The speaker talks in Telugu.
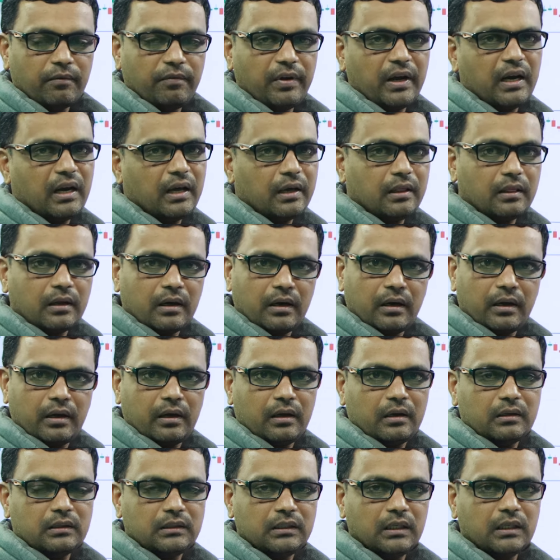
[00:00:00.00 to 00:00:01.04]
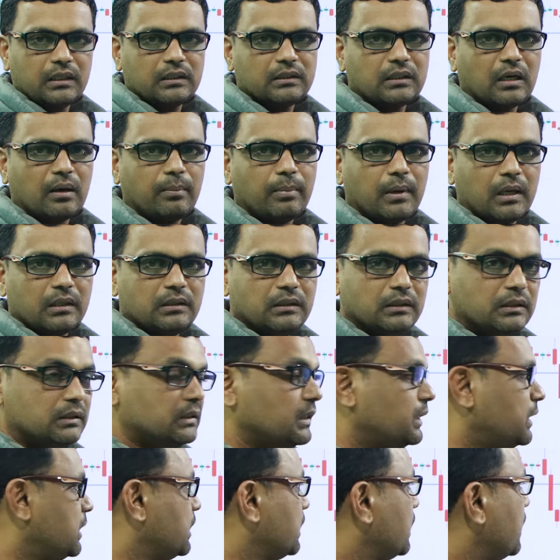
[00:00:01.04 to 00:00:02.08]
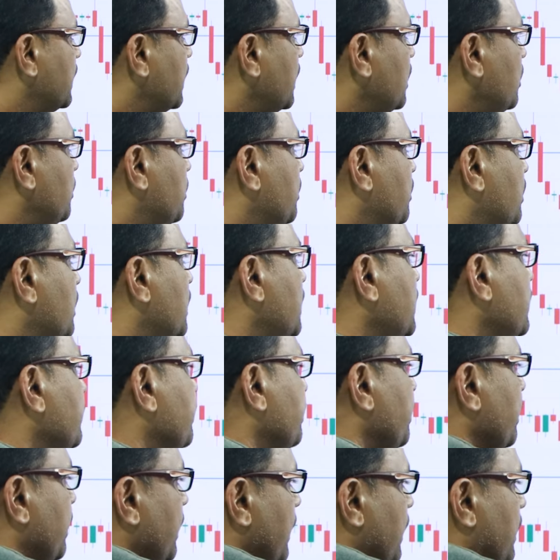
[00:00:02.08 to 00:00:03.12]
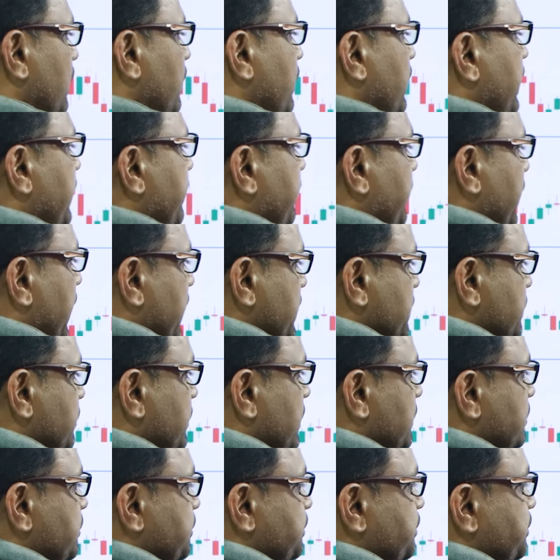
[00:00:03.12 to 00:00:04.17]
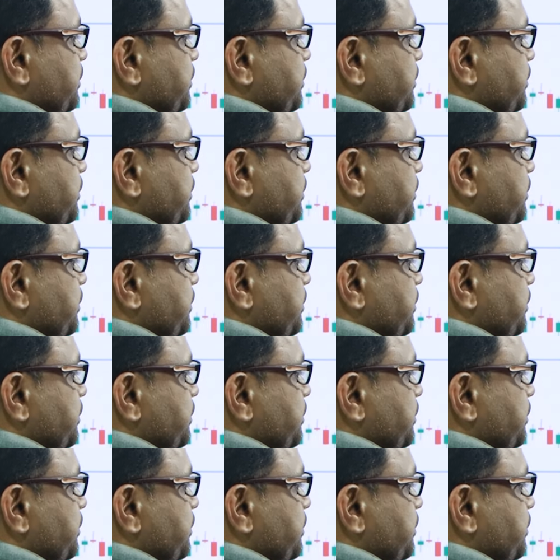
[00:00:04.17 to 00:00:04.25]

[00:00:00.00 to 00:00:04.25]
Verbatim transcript: ఫెయిల్ అయిందంటే చిన్న స్టాప్ లాస్ ఇచ్చి వెళ్ళిపోవాలి నేను మ్యాక్సిమం